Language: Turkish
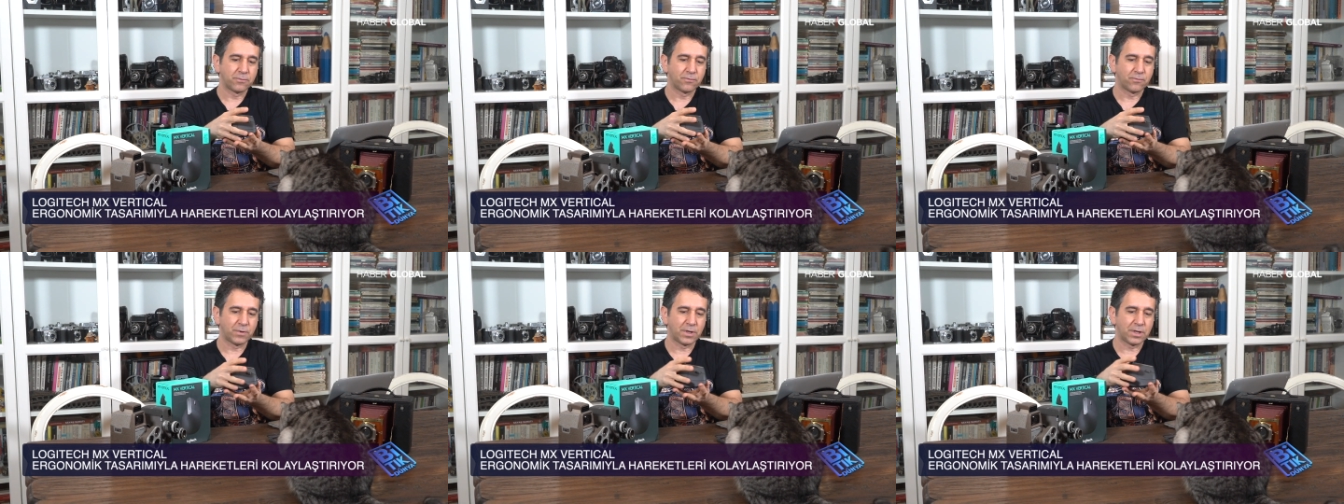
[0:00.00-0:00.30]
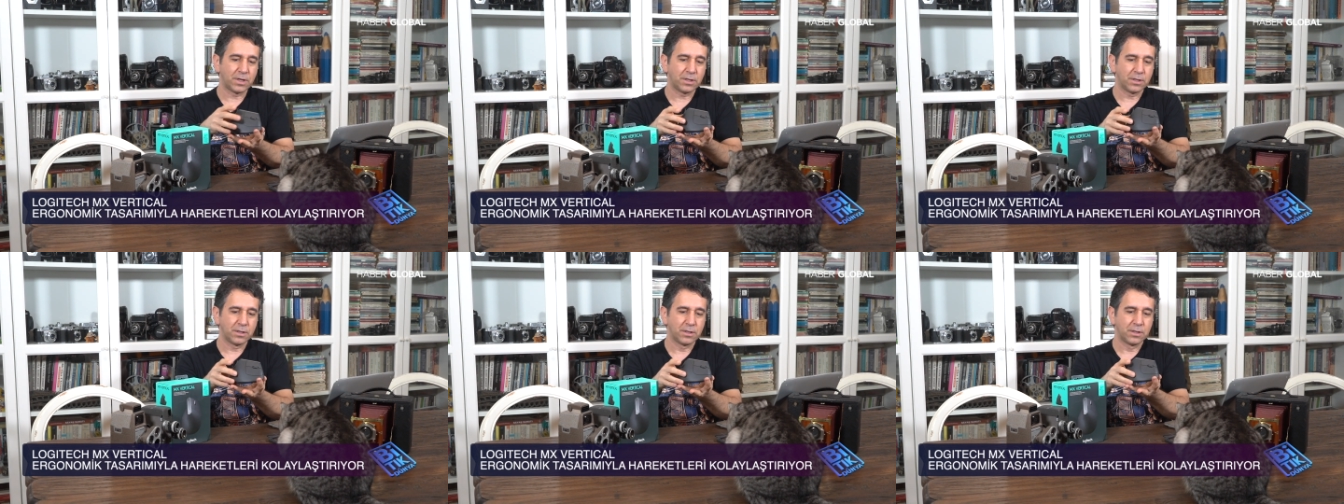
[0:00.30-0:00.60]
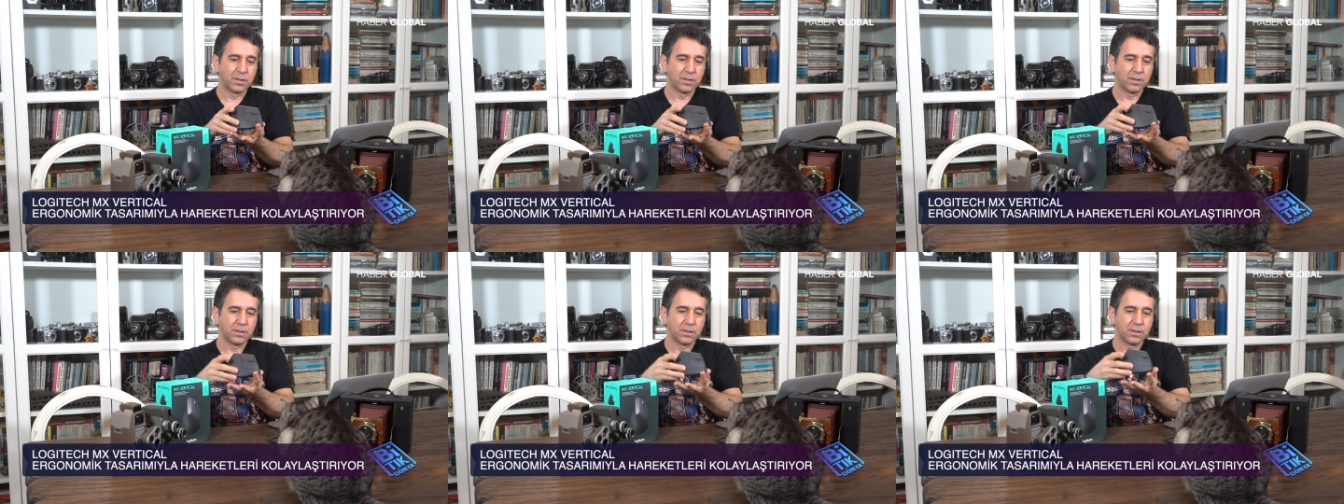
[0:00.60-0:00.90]
Ve
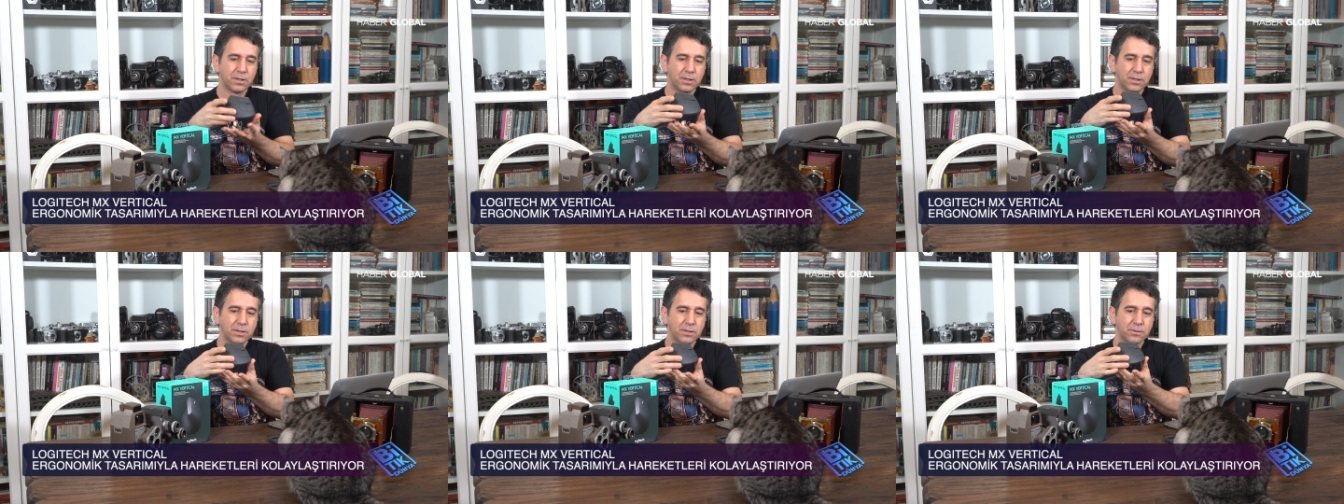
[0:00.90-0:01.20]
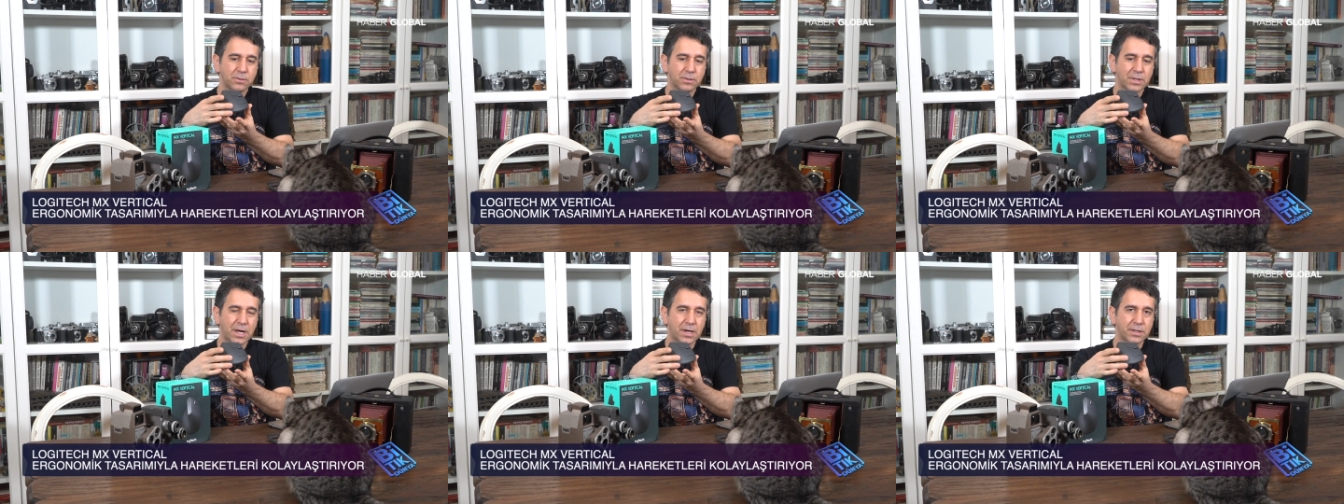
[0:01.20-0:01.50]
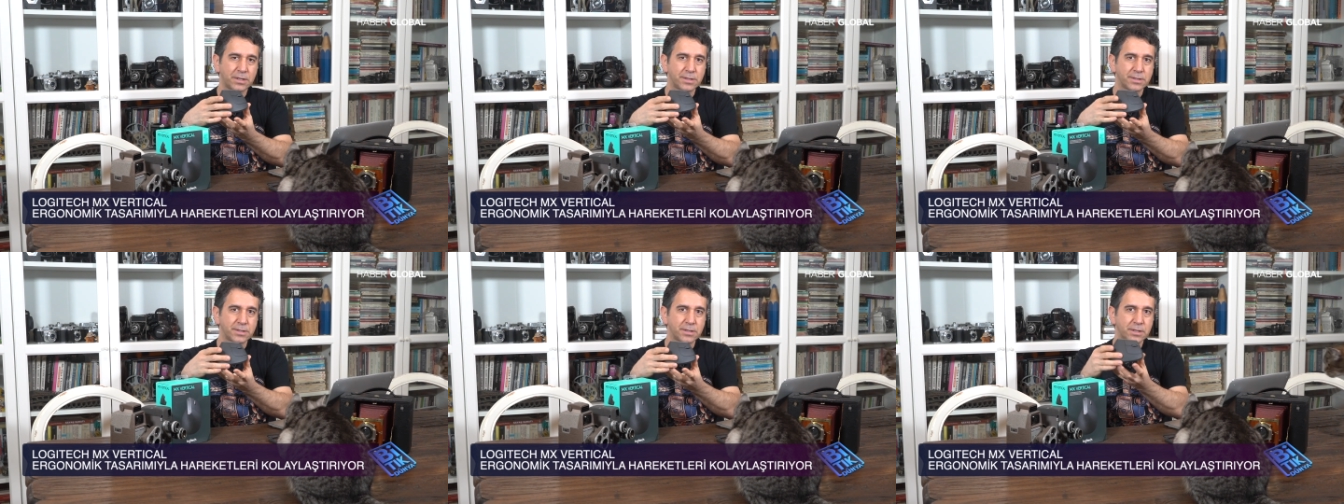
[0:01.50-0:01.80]

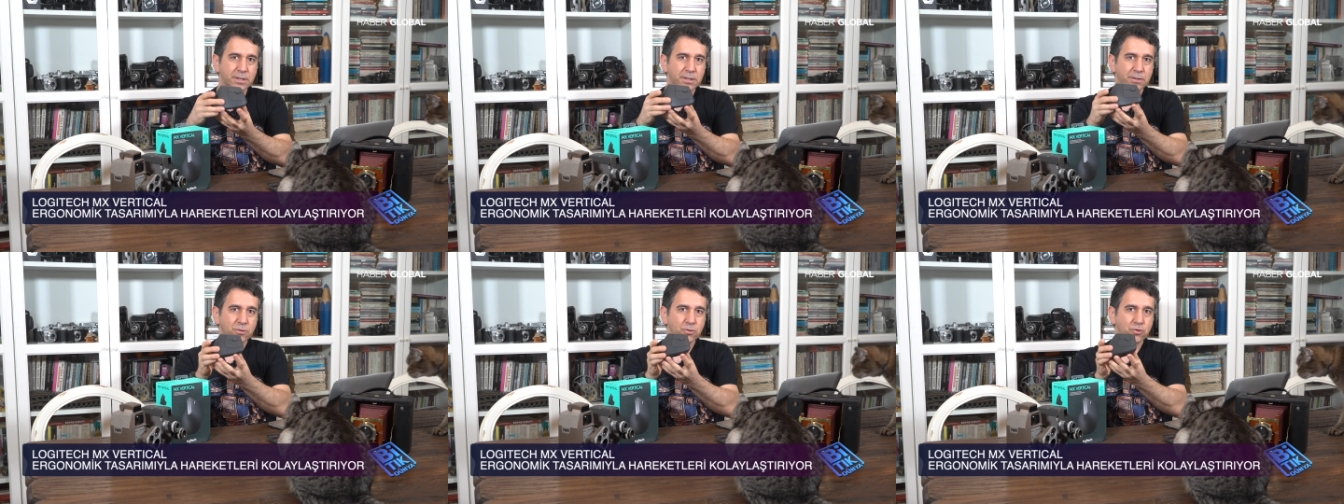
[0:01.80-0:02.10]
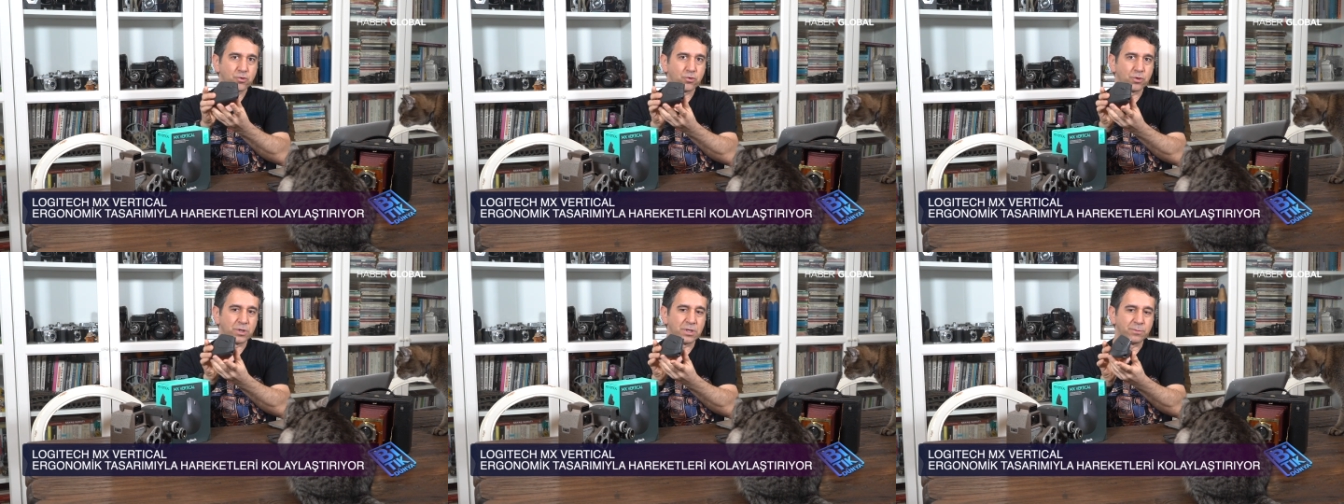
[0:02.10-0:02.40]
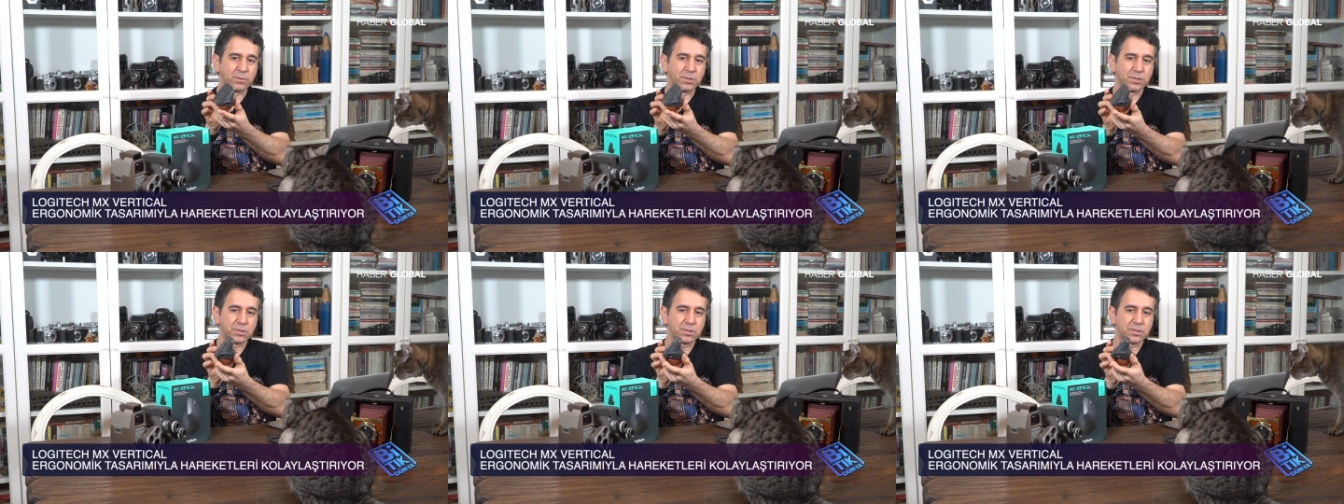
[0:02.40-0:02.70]
neredeyse
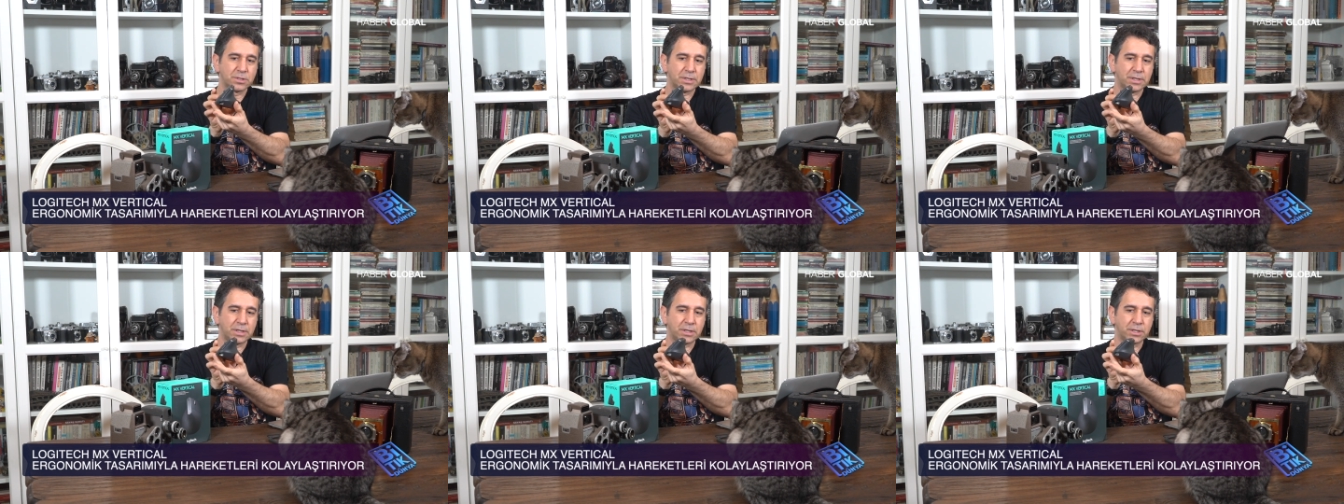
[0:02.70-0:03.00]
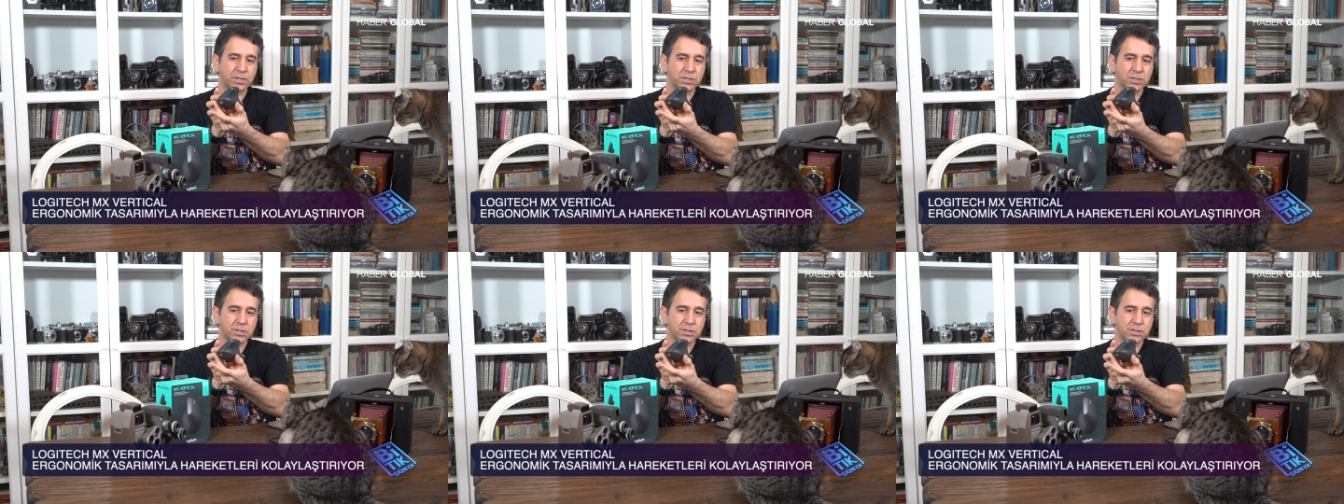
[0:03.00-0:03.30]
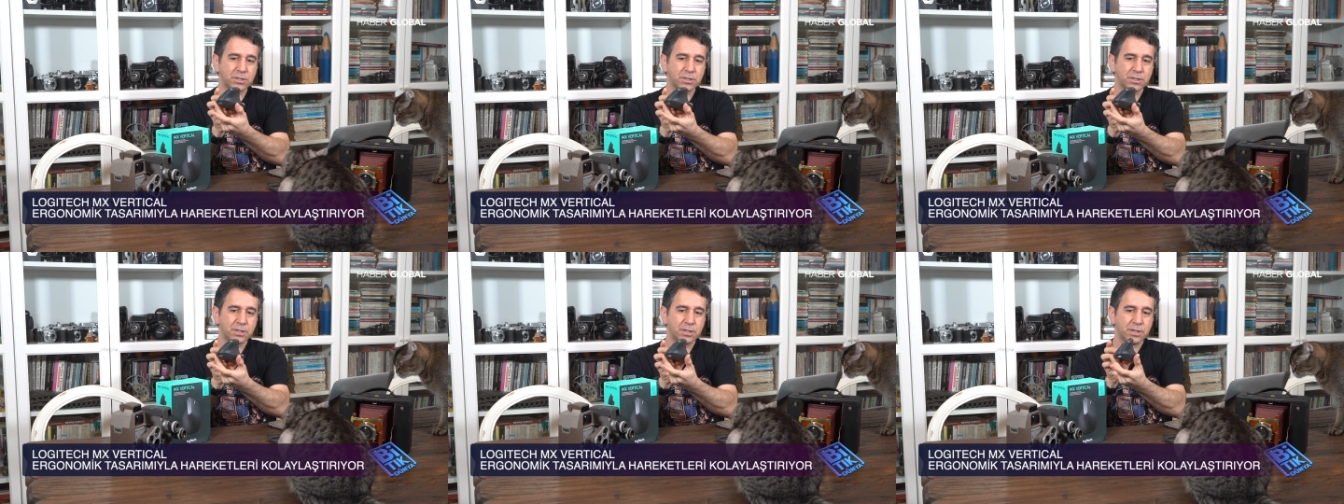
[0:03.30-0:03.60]
şöyle bir
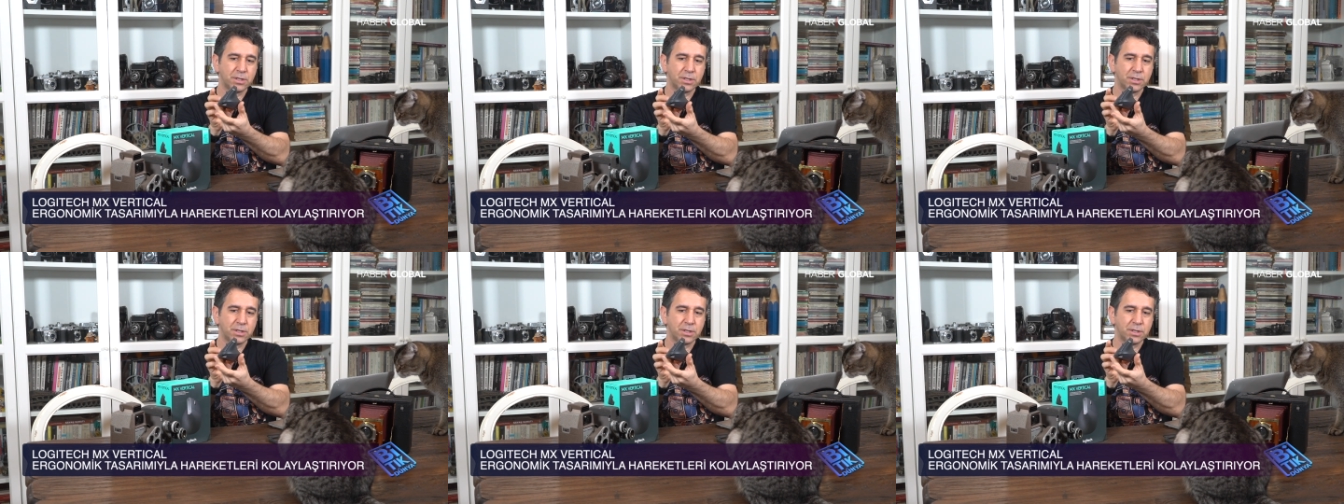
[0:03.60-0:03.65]
ilginç